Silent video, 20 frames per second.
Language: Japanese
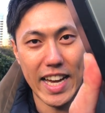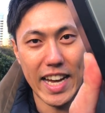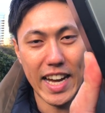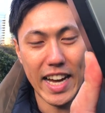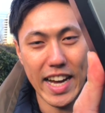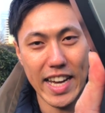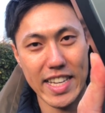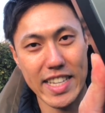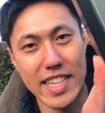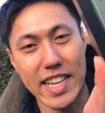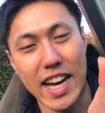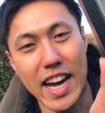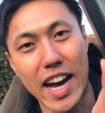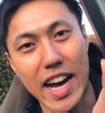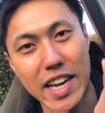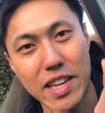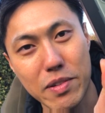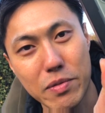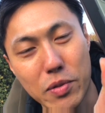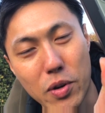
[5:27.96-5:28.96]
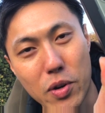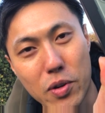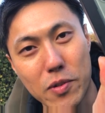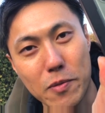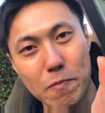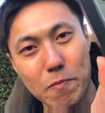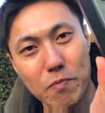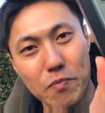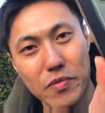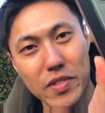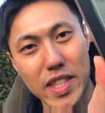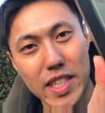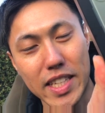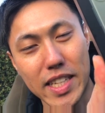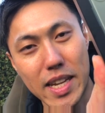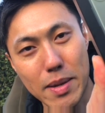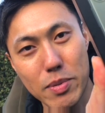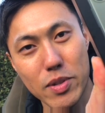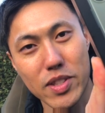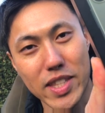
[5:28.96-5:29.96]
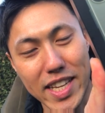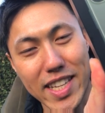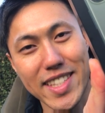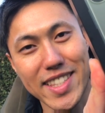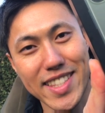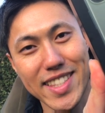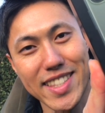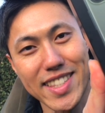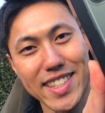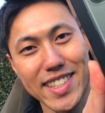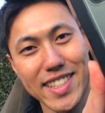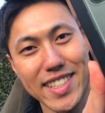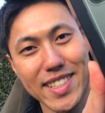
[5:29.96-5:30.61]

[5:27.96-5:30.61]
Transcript: はい iPhone11 です